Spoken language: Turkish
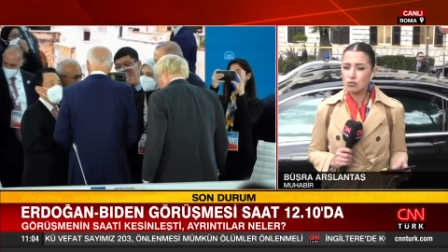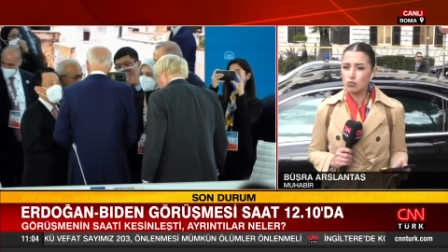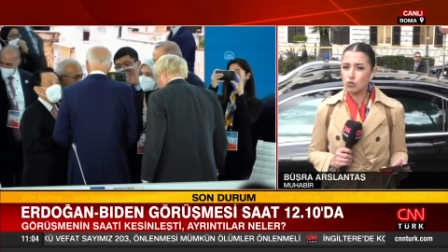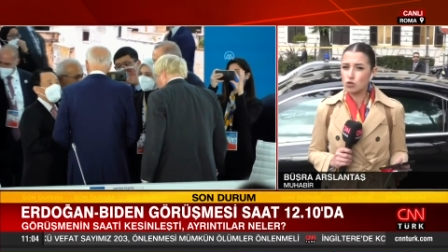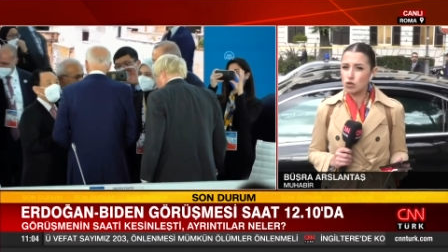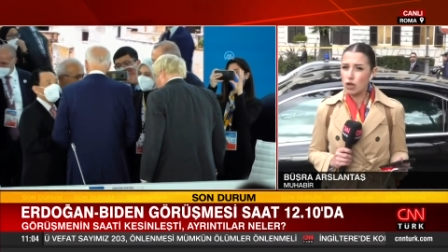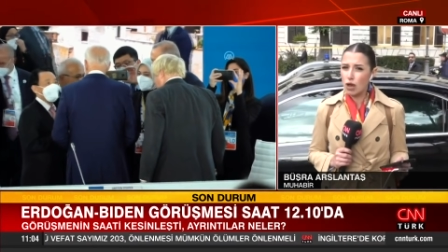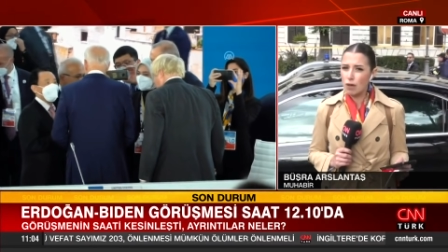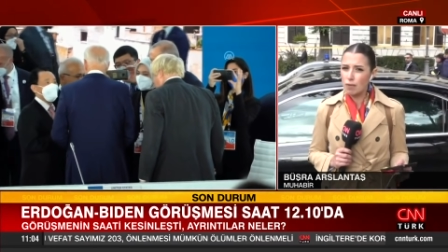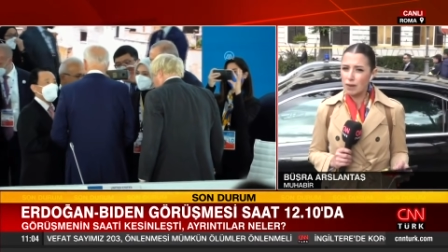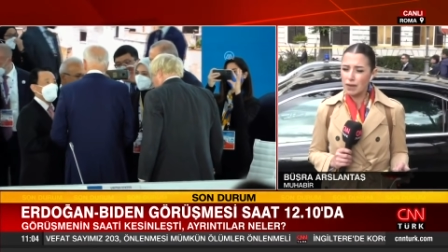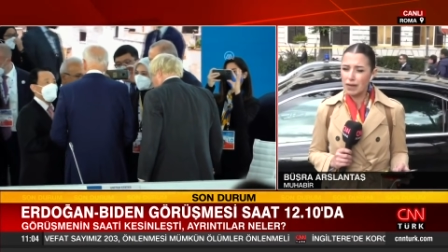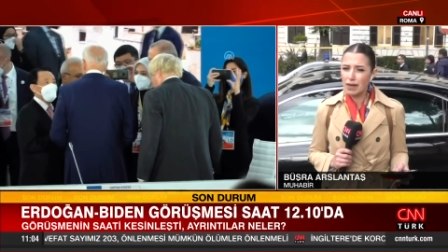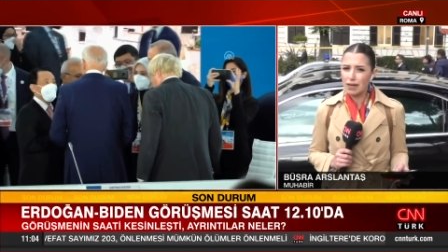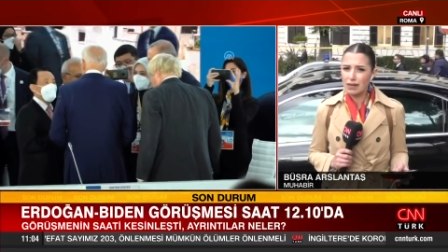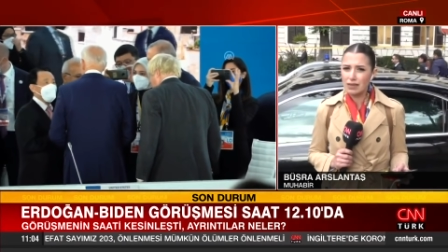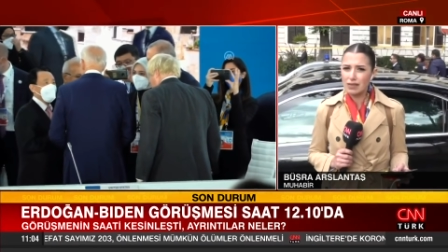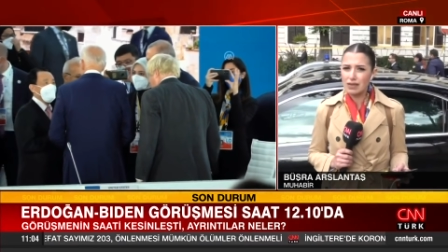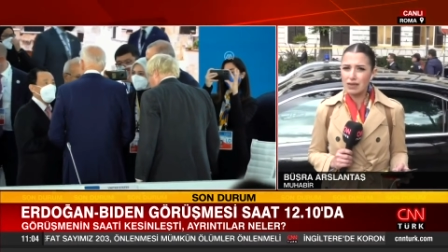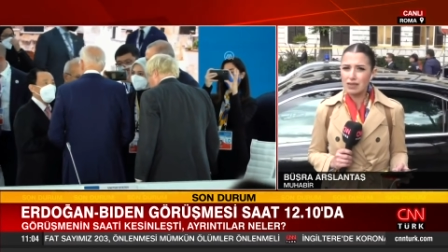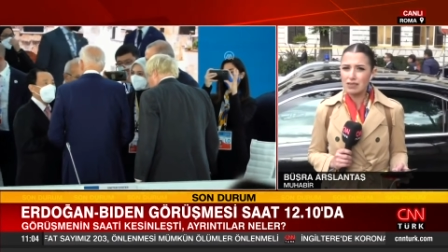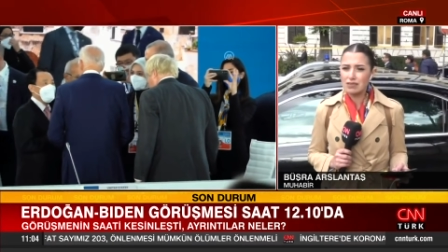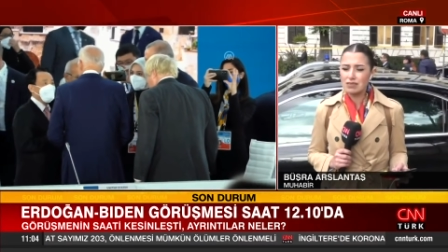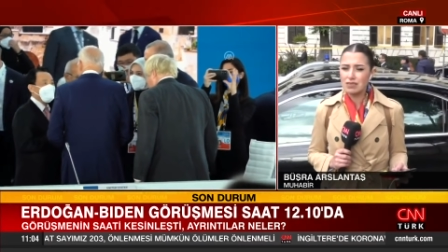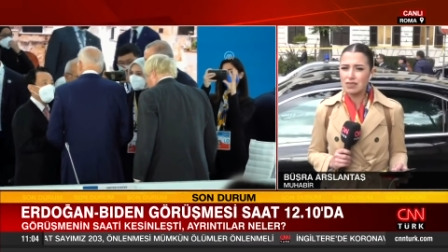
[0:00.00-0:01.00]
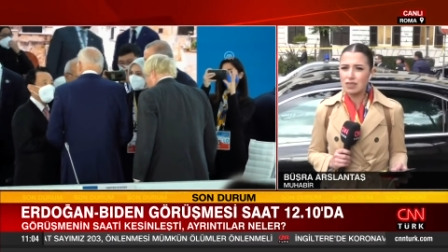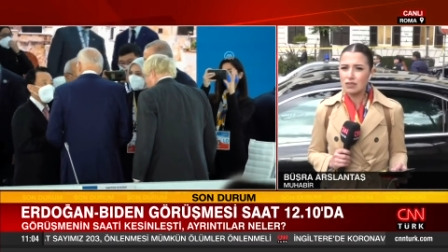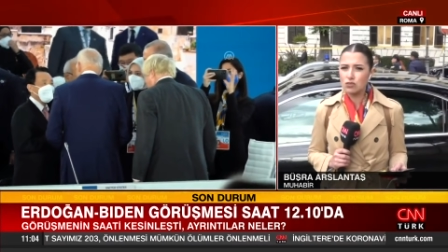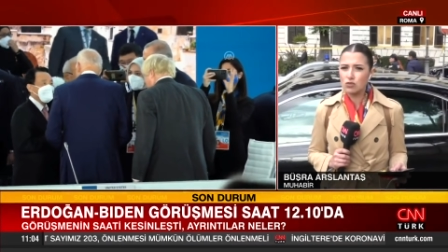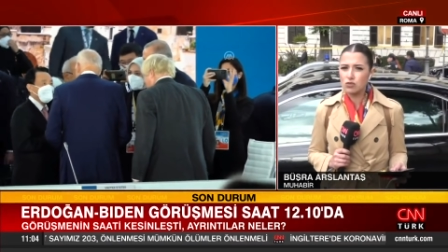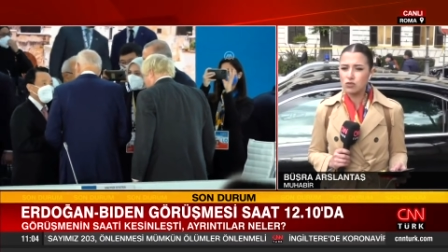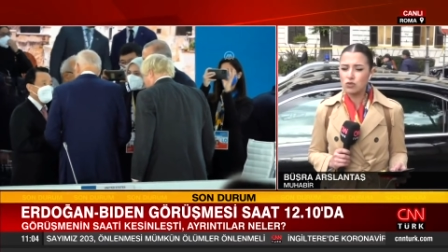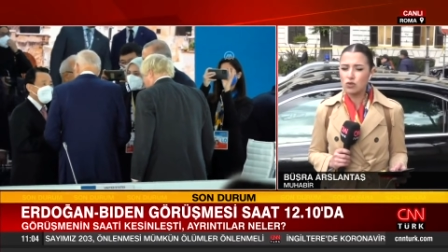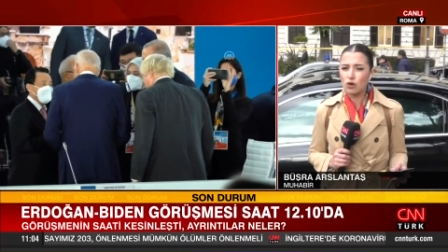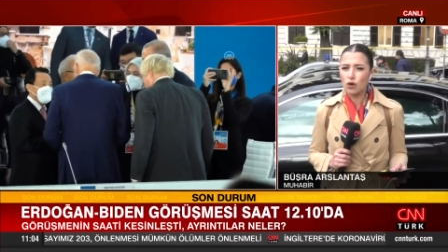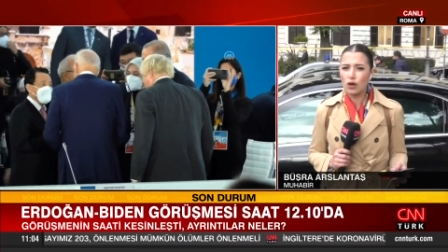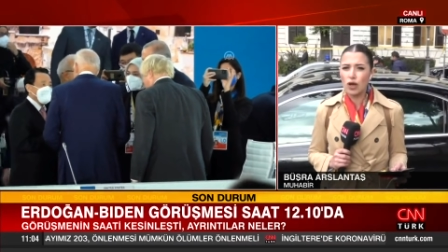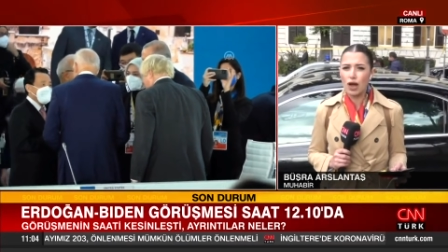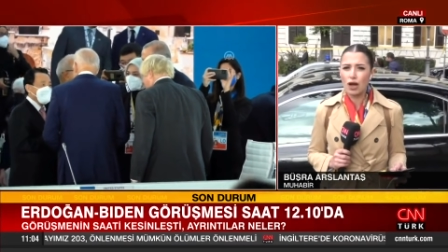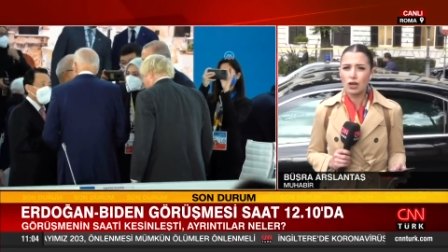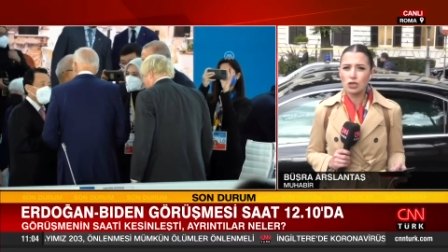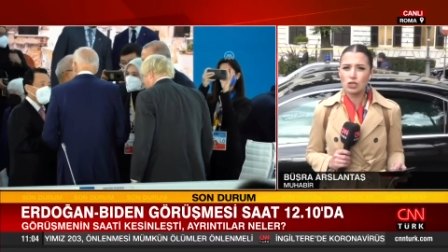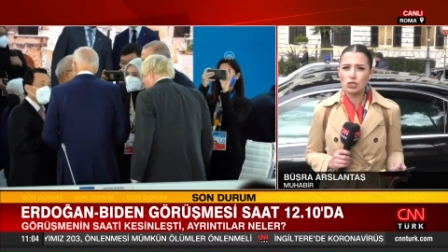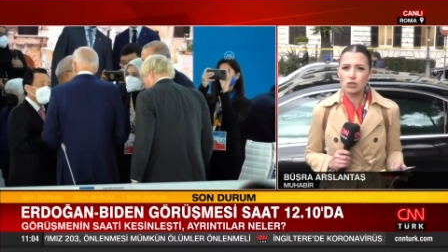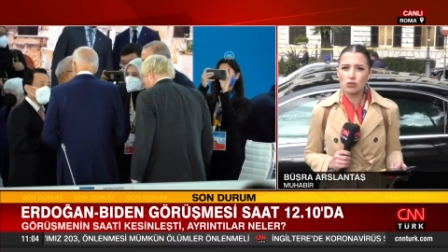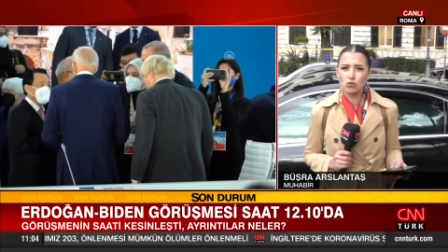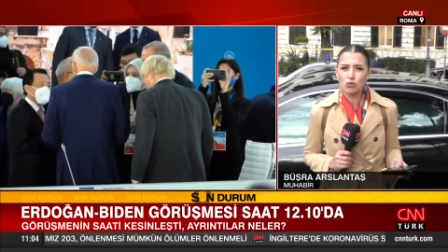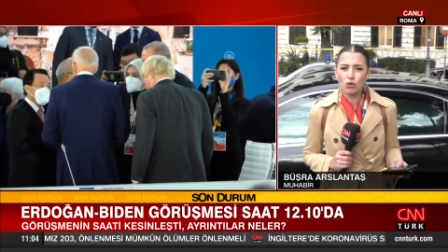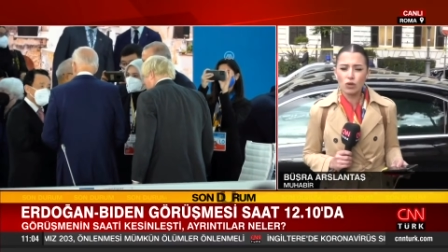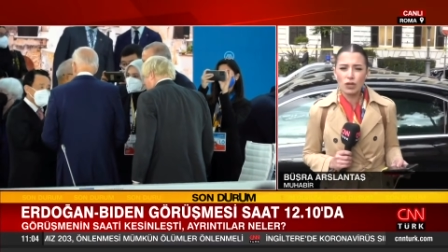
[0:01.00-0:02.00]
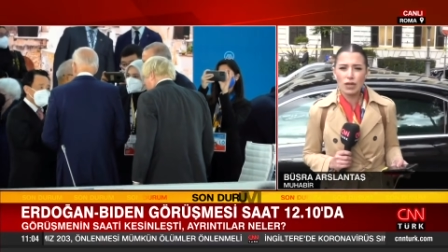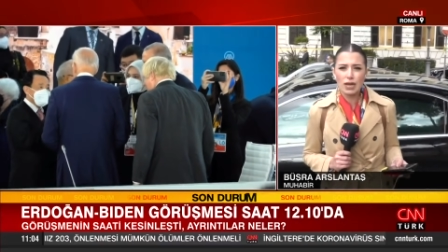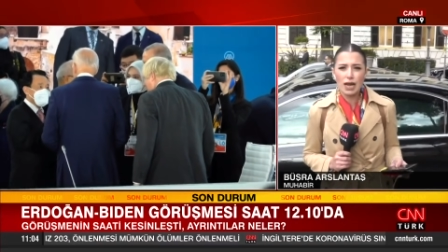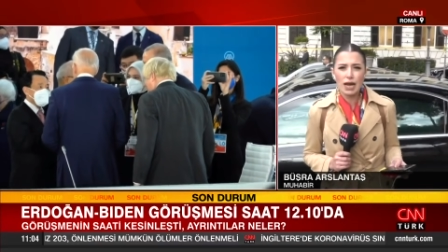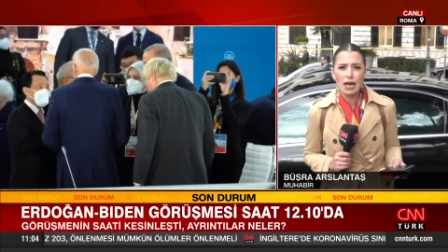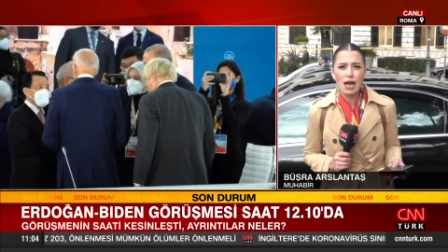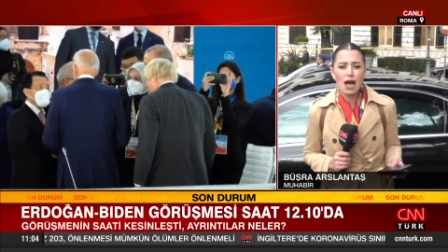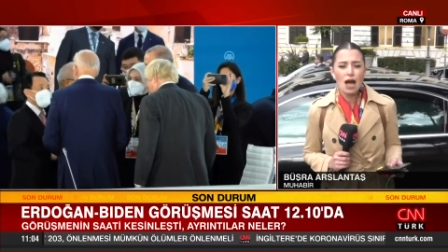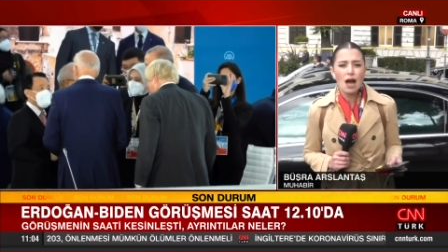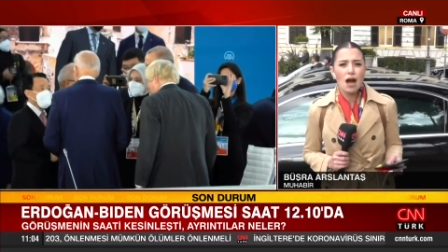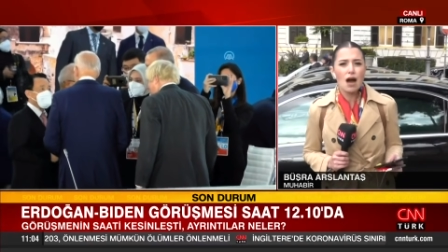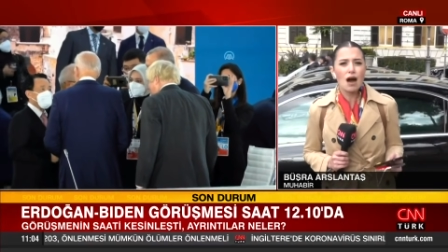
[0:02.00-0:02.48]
Mütabakatlar hatırlatılıyor karşılıklı olarak.